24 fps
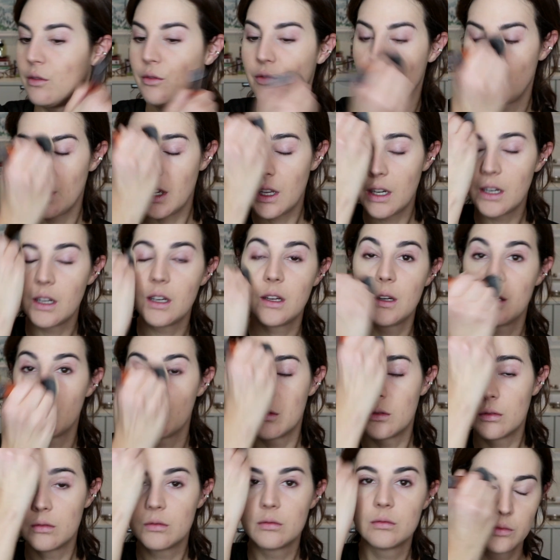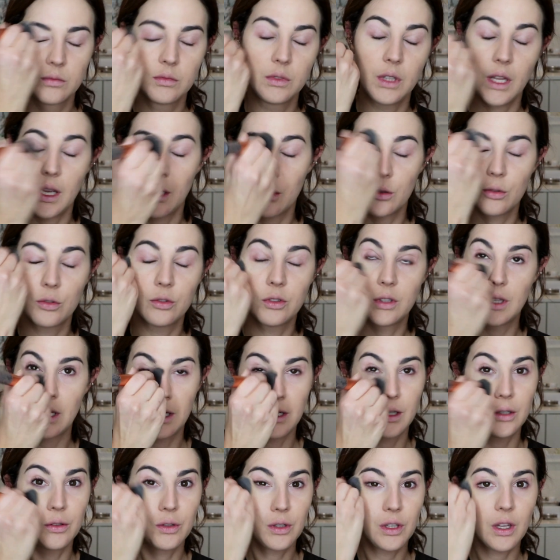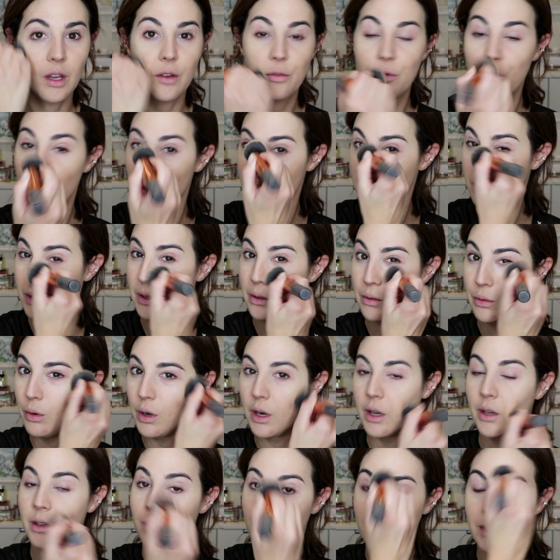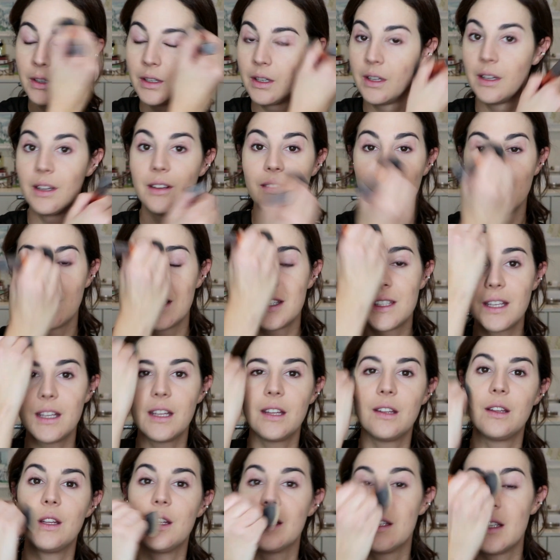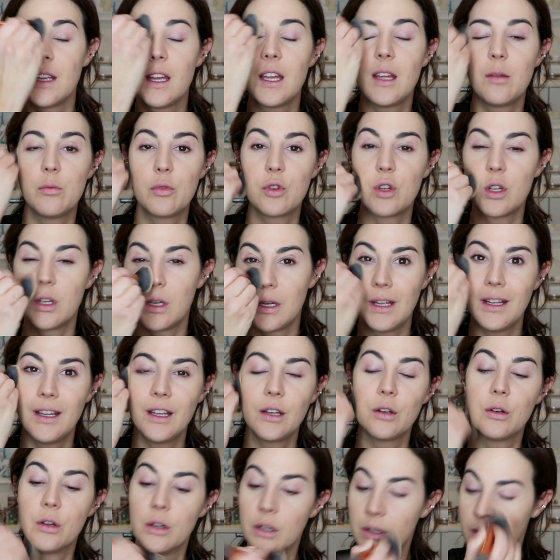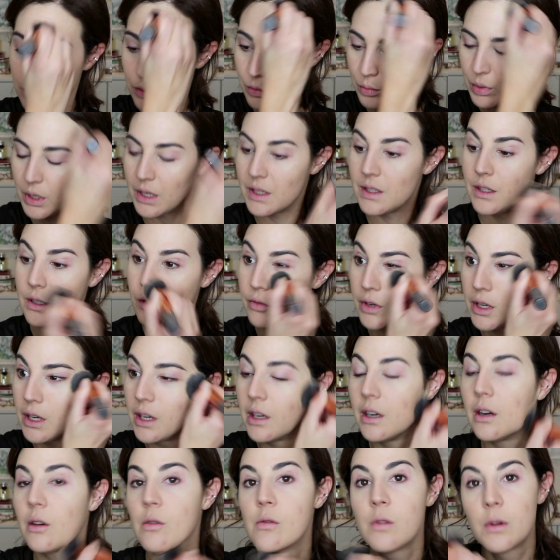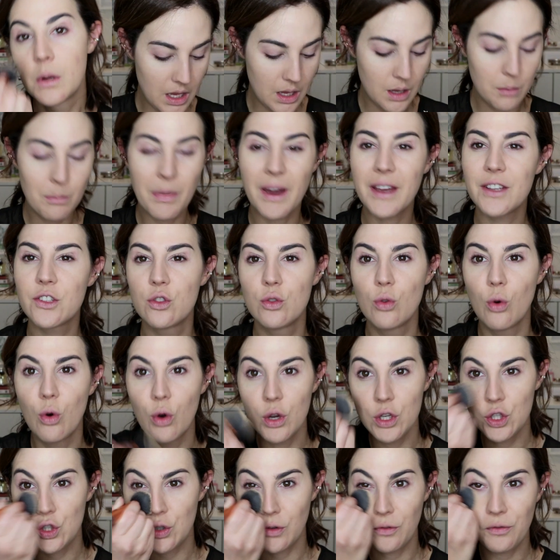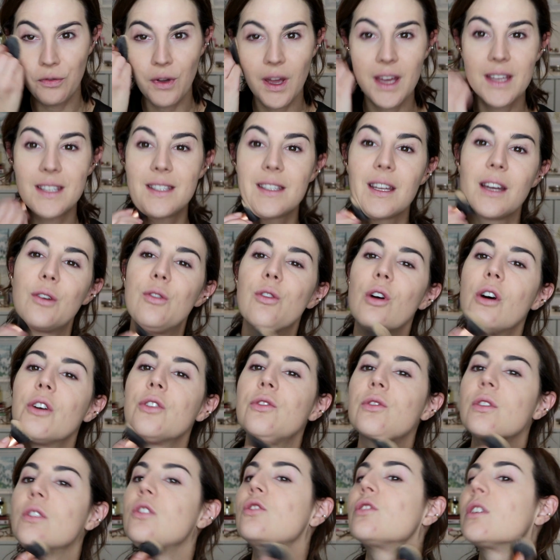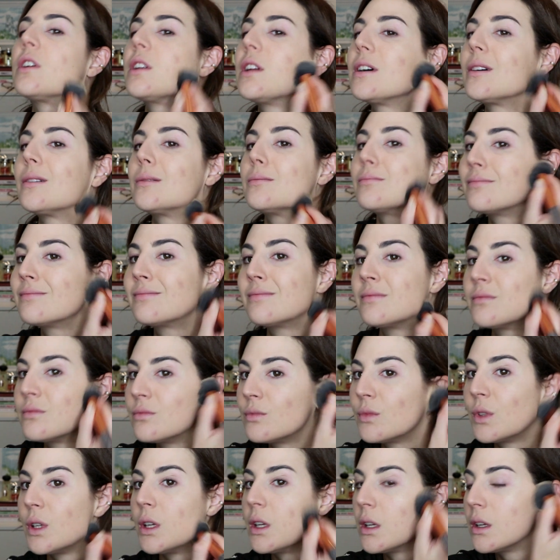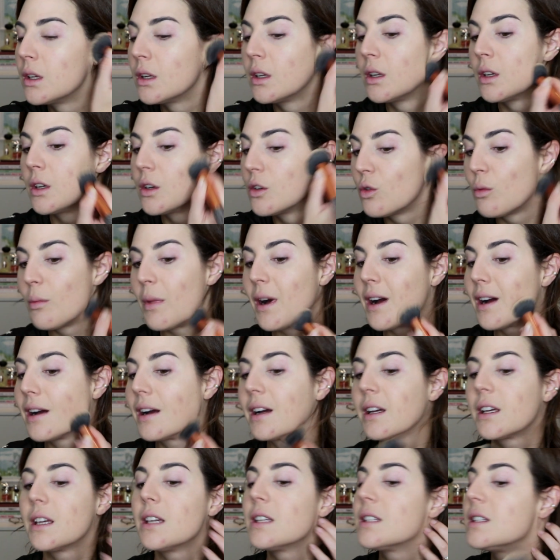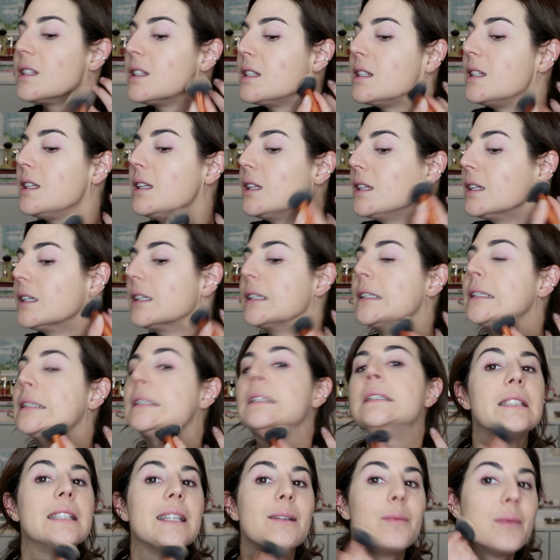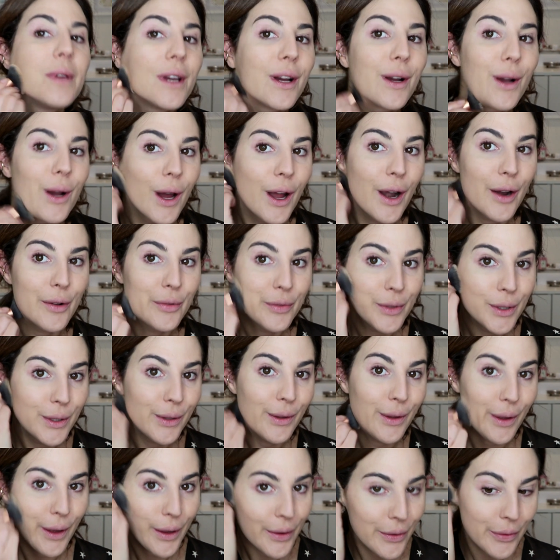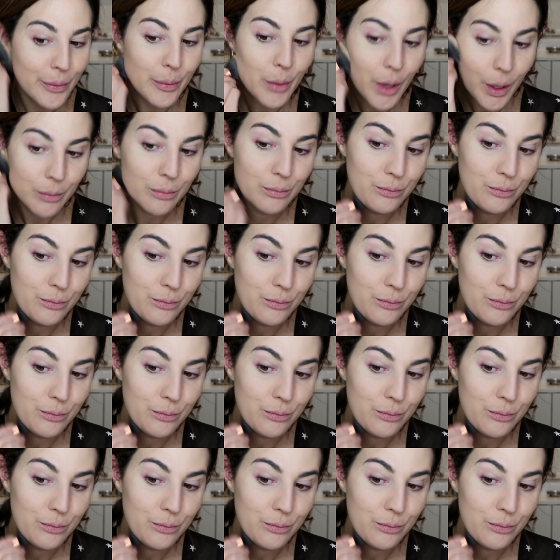verão, né, considerando que a formatura vai ser dezembro, janeiro, no Brasil, verão. E mais noite, festa, eu gosto que já dá um, uma aquecida na minha cara fantasma.